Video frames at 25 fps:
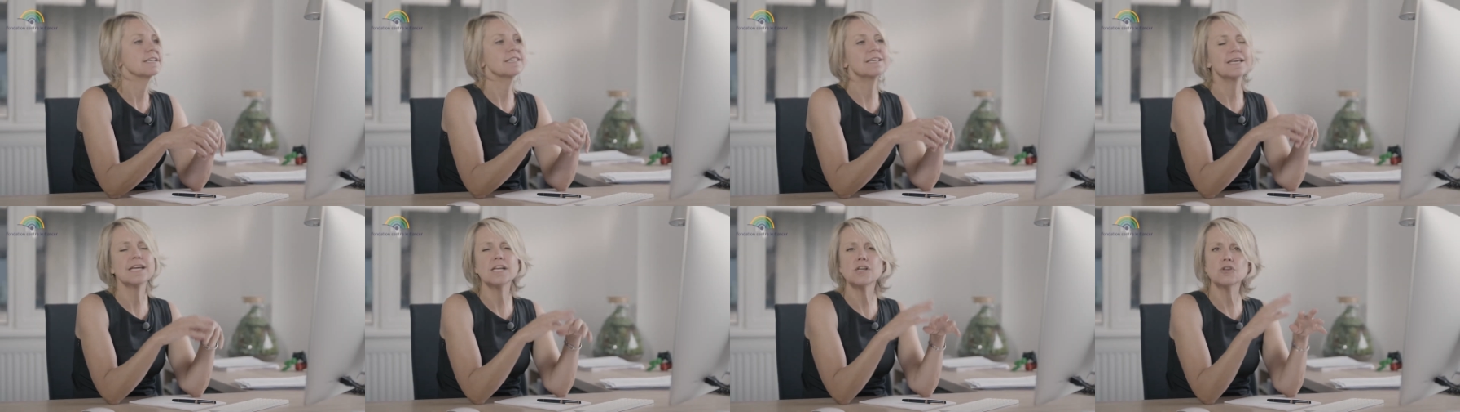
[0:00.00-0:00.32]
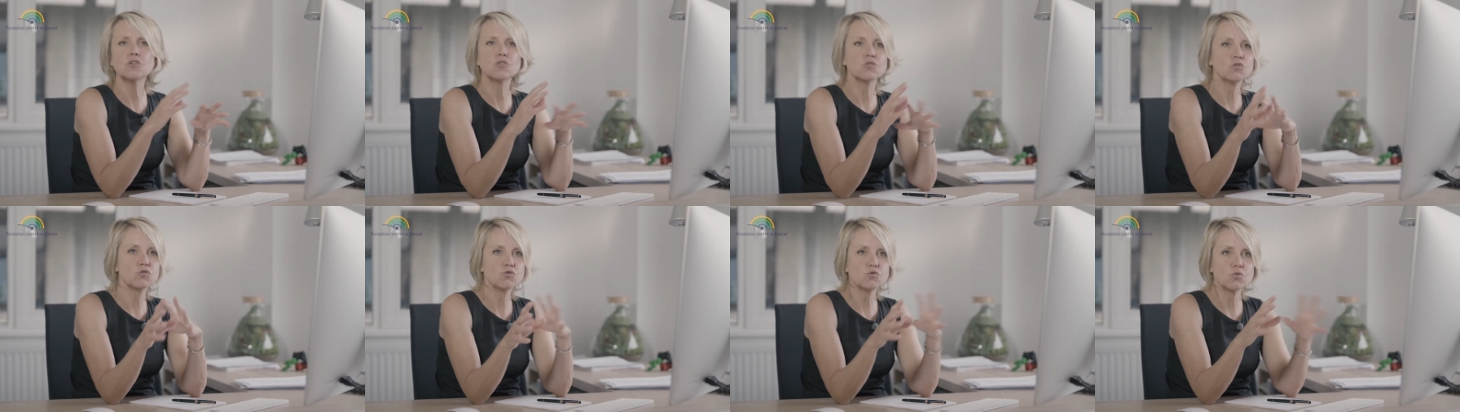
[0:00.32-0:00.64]

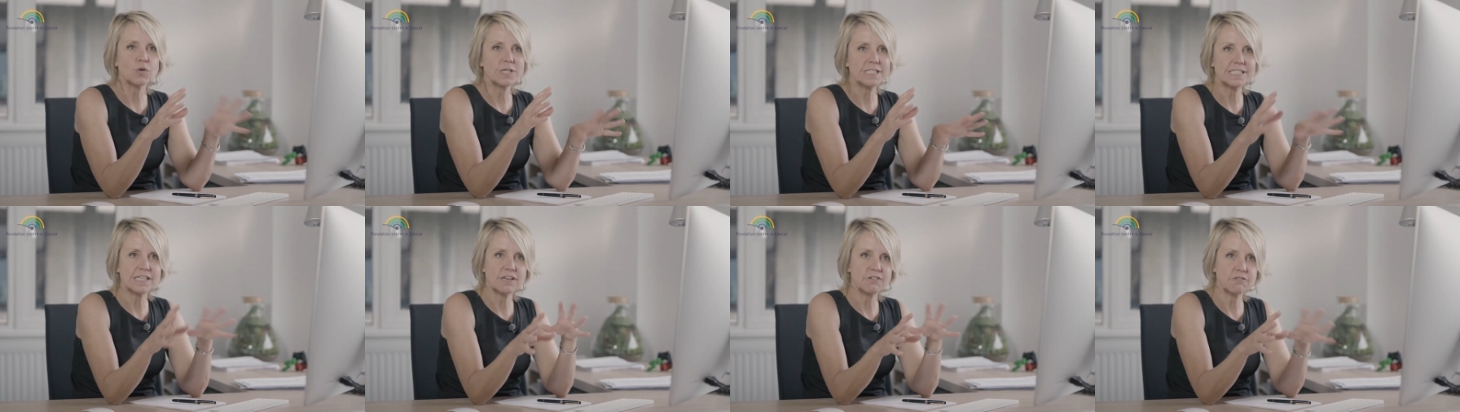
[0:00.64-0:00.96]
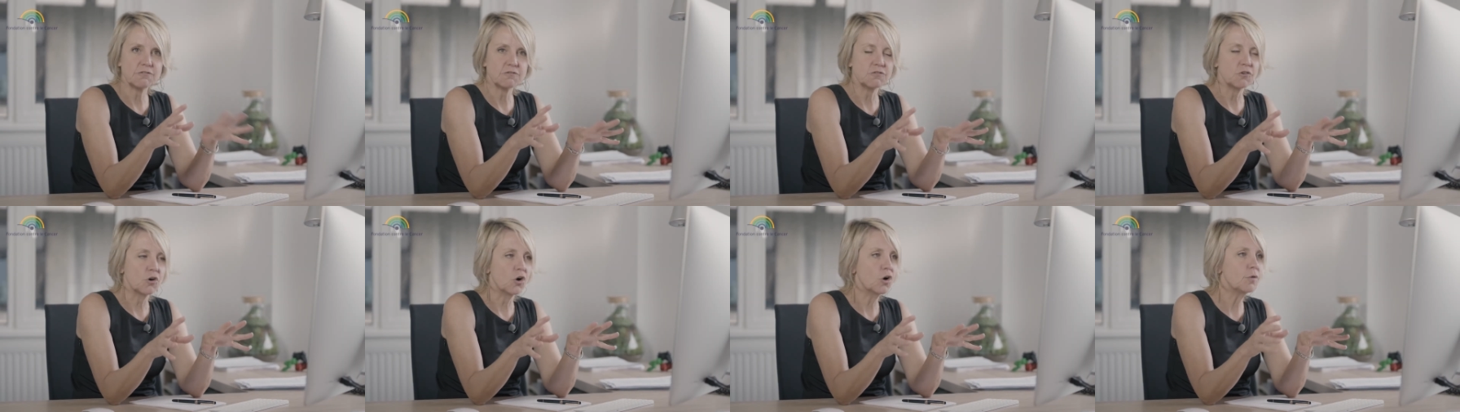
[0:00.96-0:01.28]
quelle que soit sa
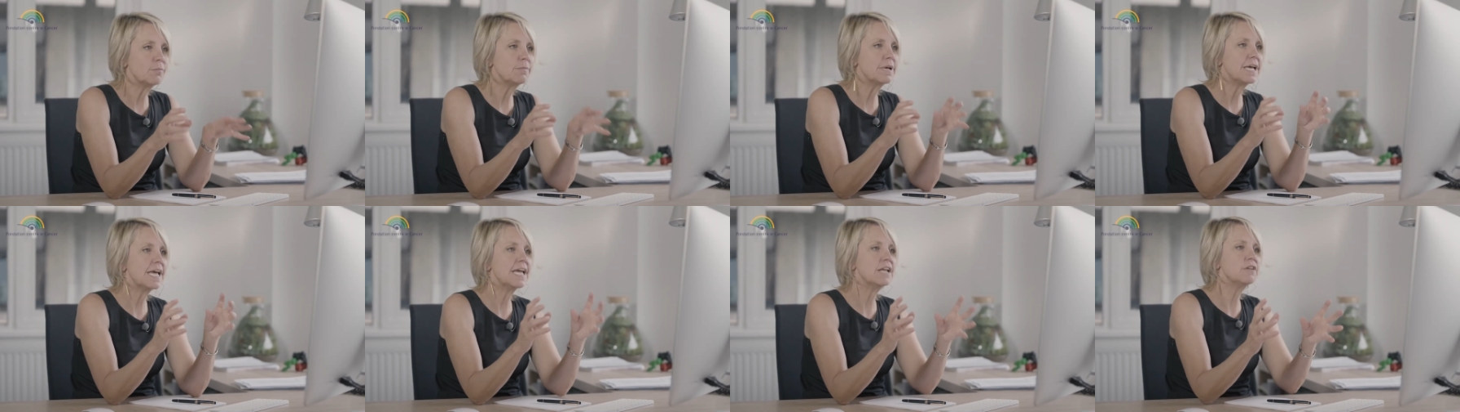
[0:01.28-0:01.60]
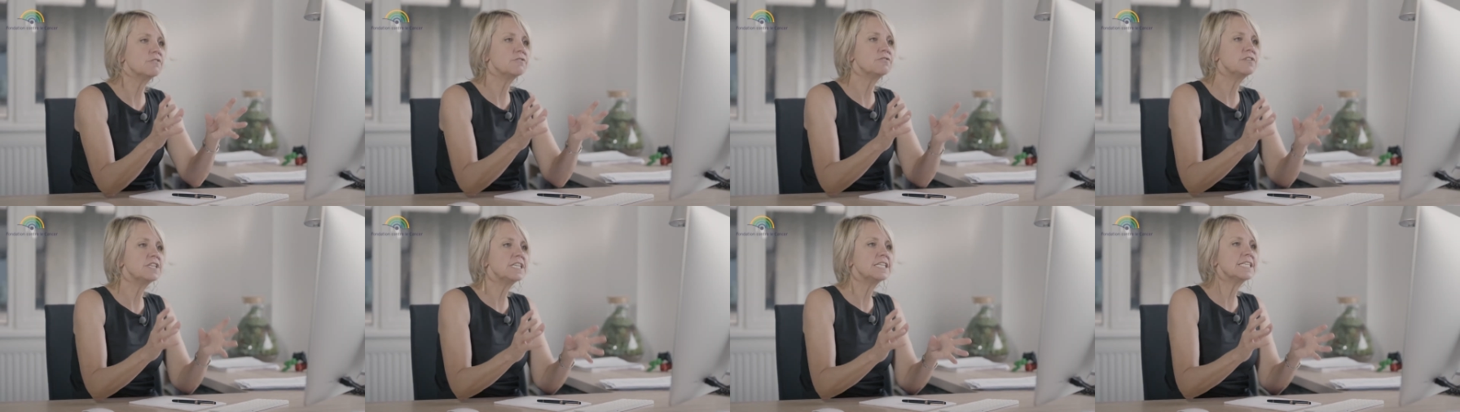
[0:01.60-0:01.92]
forme,
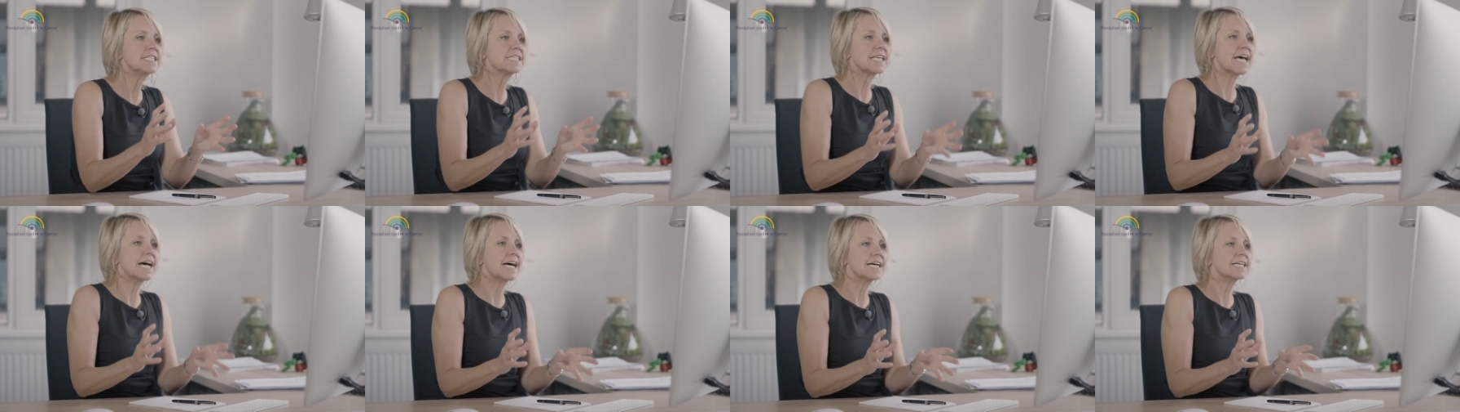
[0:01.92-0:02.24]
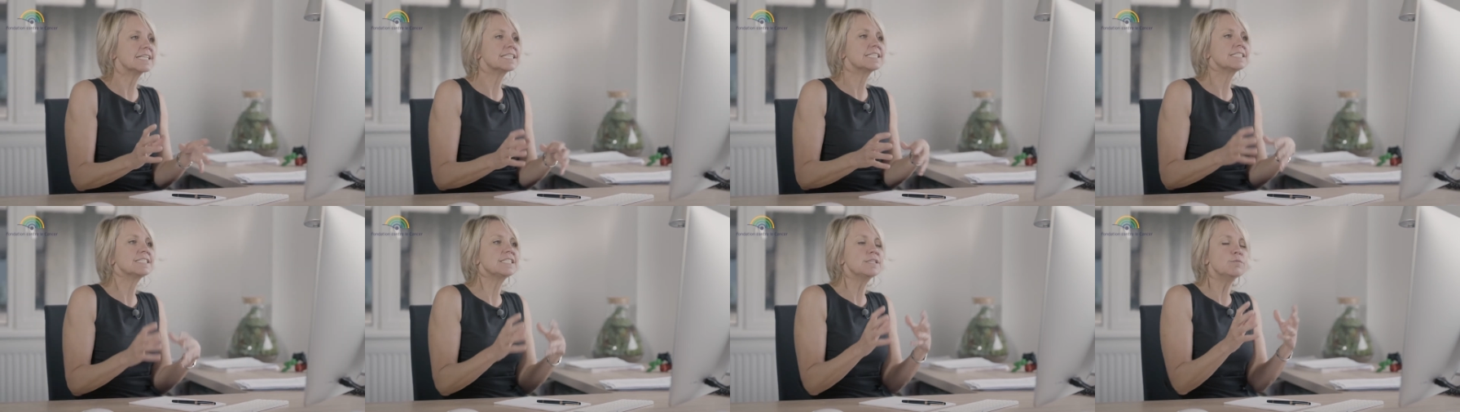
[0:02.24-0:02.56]
elle vise à
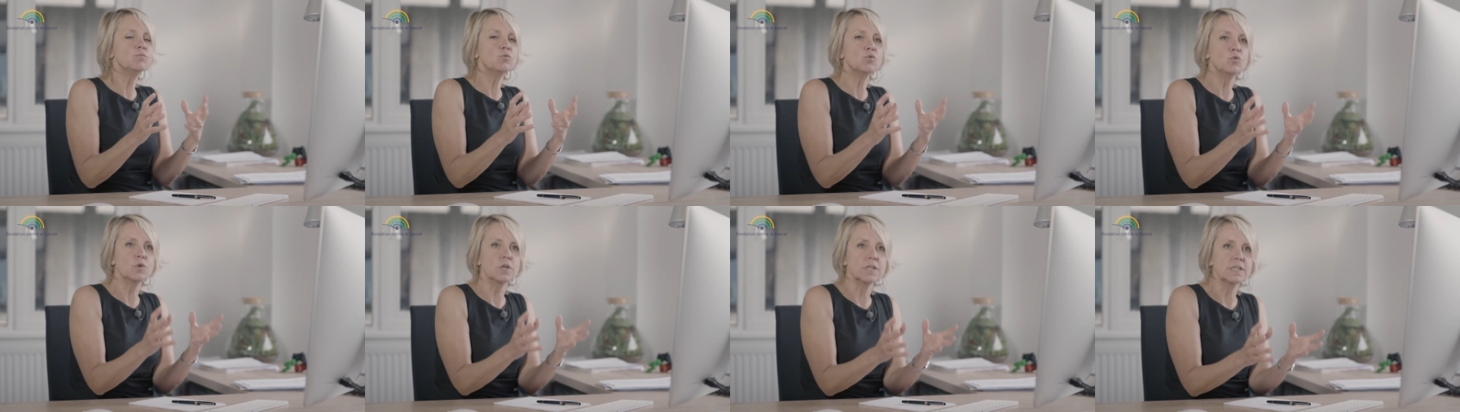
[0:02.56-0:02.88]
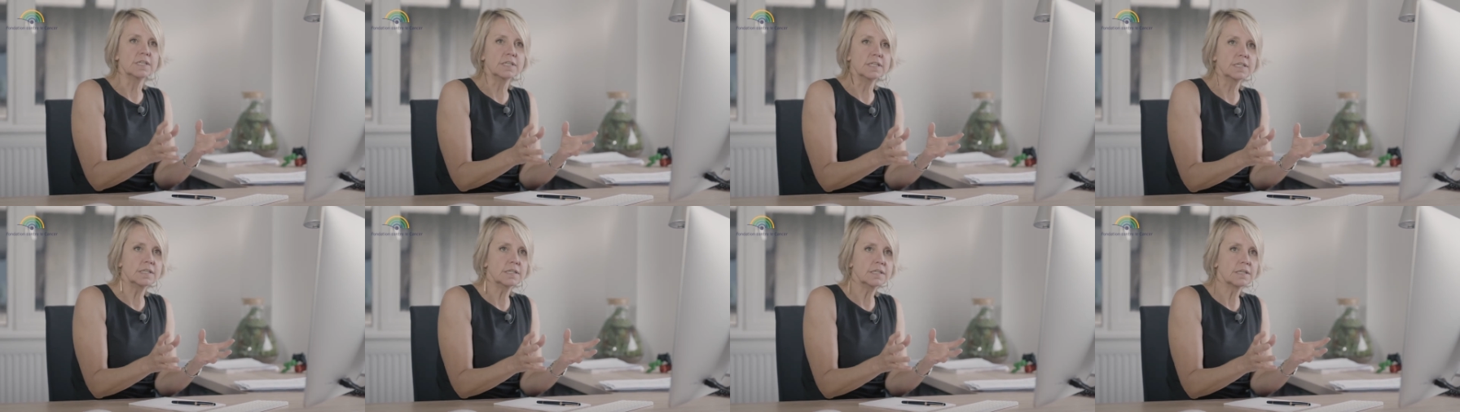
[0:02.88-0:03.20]

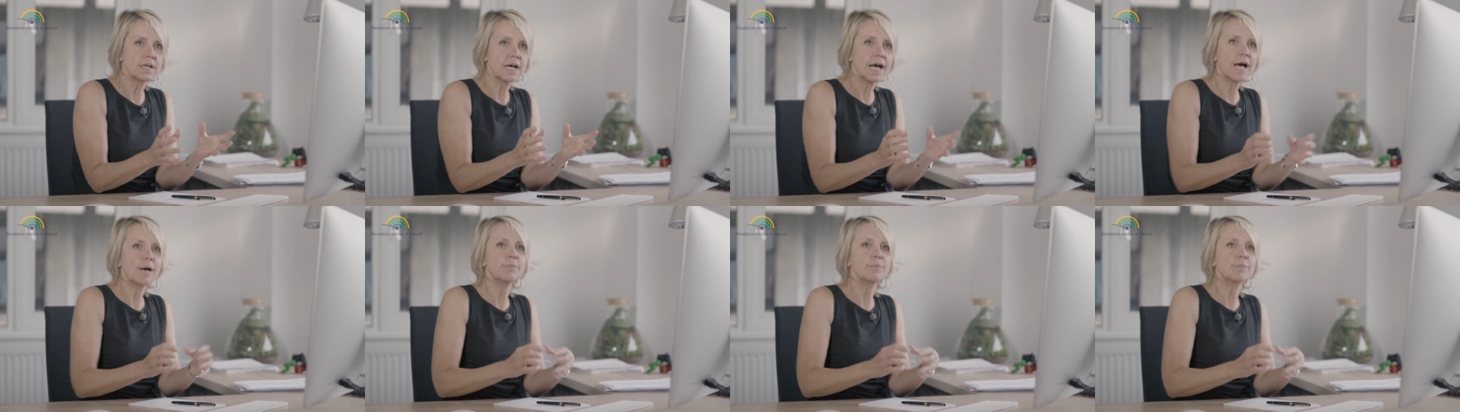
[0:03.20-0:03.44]
stimuler,